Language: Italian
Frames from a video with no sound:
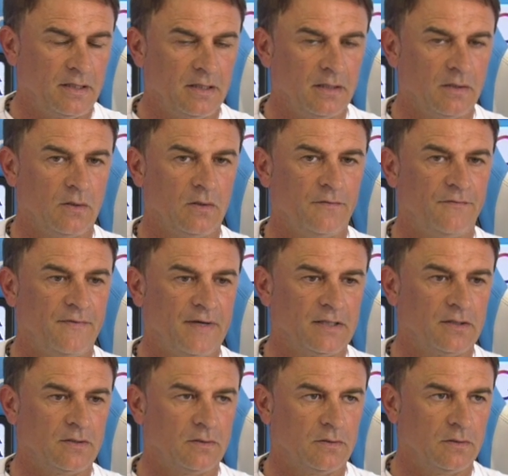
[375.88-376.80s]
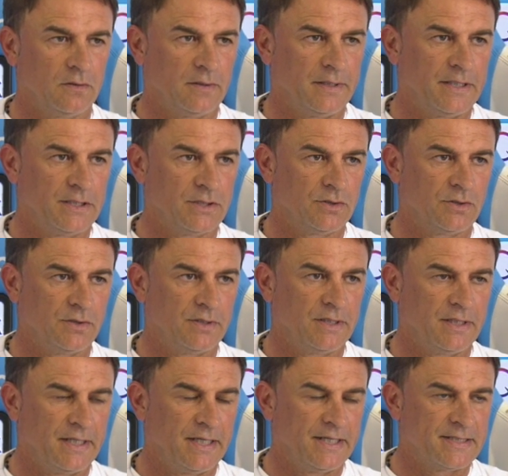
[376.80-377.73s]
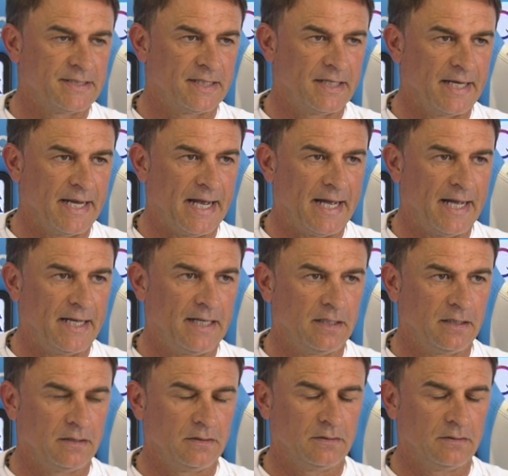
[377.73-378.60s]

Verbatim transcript: io l'ho fatto esordire in Serie A,